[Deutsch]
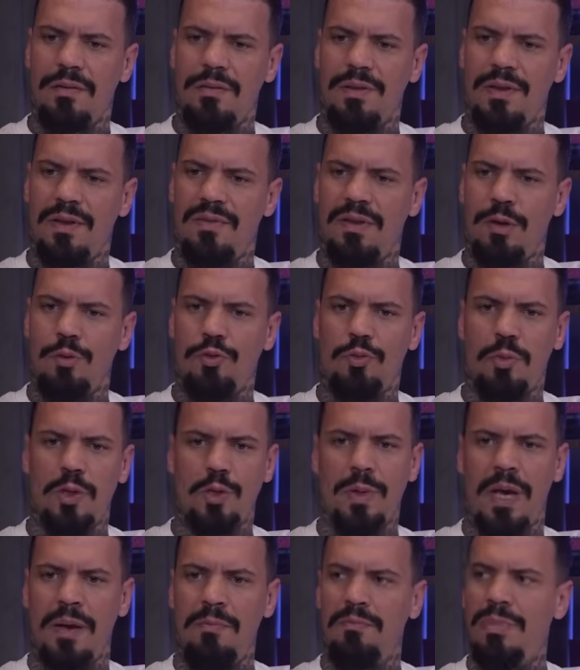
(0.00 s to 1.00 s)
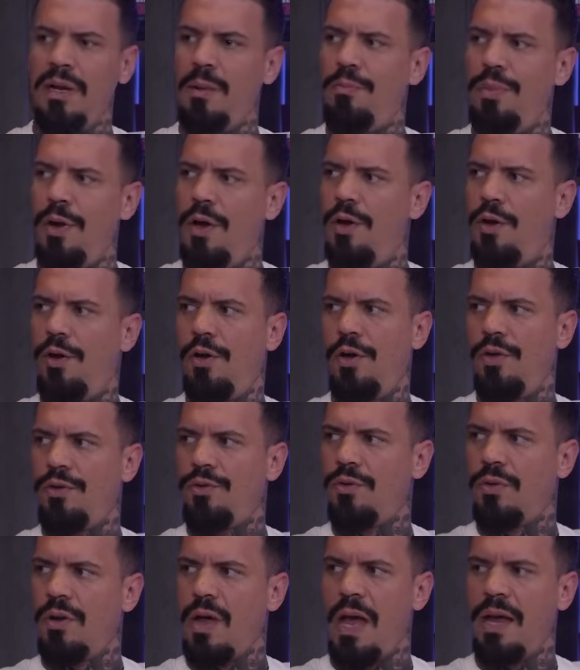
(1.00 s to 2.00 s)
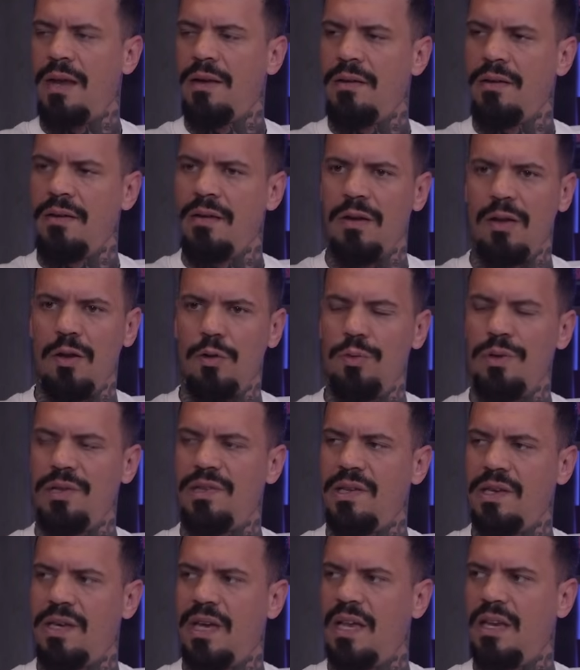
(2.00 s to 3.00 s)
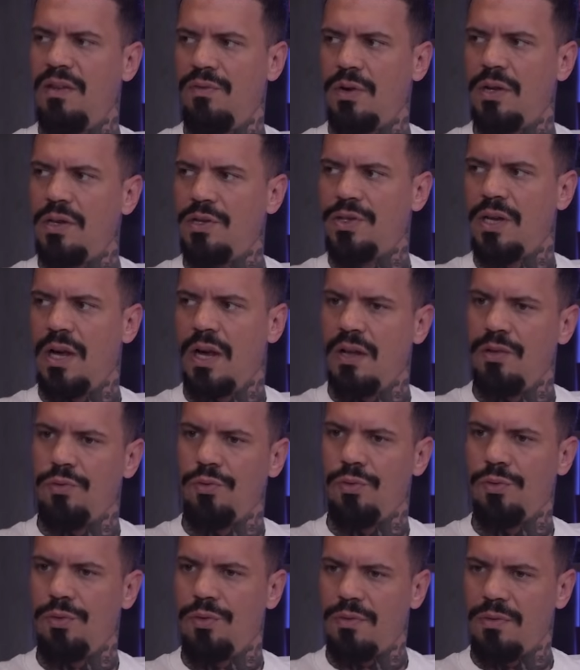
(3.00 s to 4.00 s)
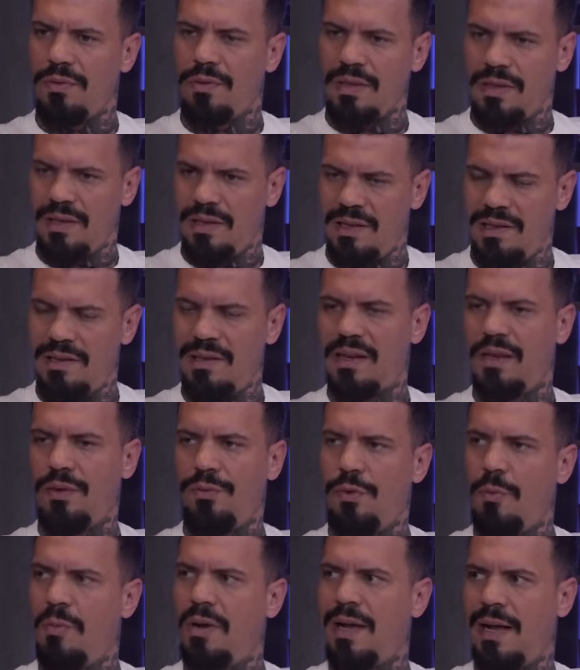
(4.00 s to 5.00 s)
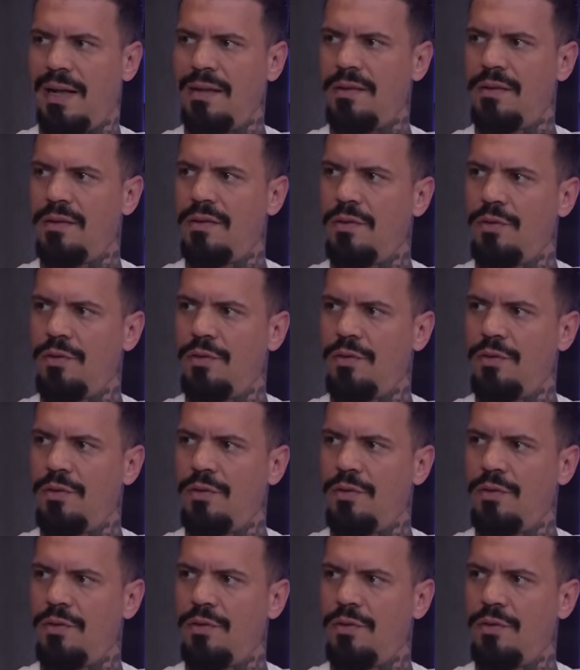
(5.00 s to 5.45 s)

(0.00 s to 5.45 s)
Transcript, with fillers: wenn du zum Beispiel einen Bill Burr hörst oder einen Louis C.K., die wirklich ja so, die sind ja dafür bekannt,